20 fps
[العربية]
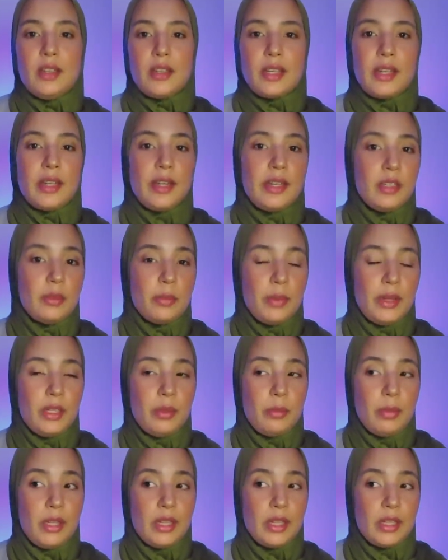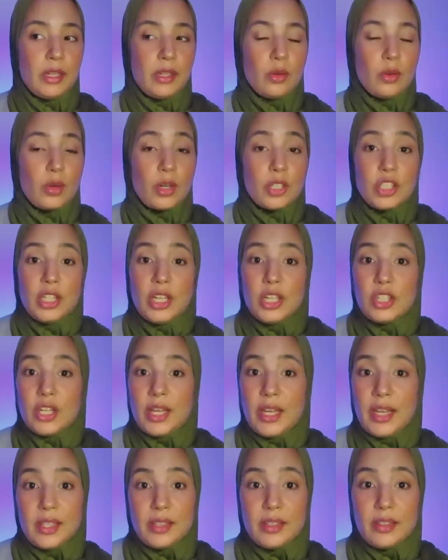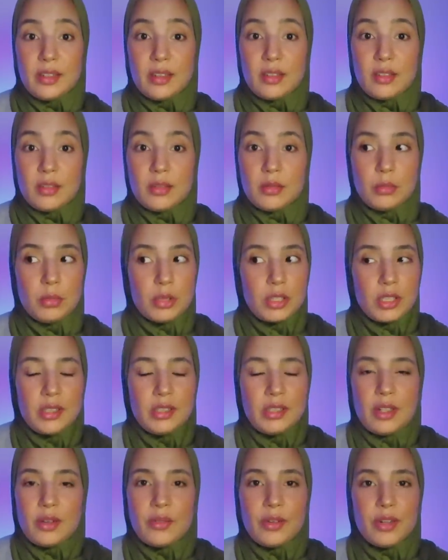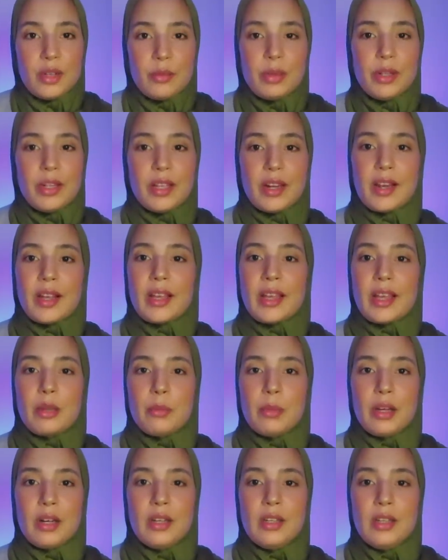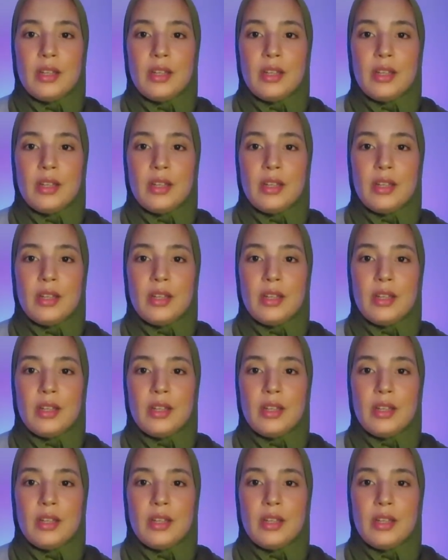كان عند بالي بلي انه راه شي حاجه عاديه باش غادي نعرف انا بلي راه خايبه